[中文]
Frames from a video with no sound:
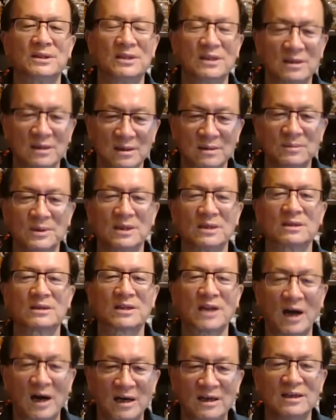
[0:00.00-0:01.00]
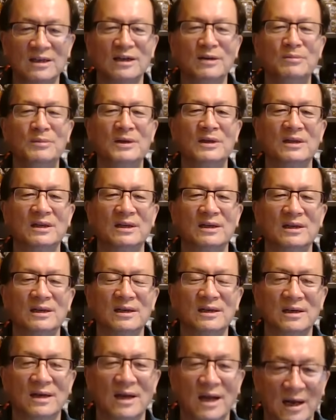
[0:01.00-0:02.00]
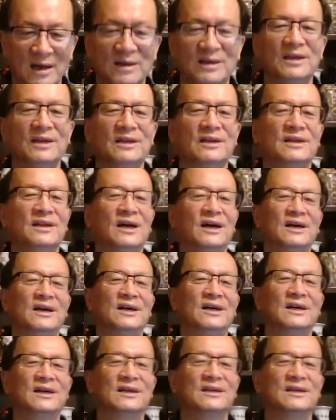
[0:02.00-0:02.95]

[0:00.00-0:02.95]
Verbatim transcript: 证明大革命的来临了。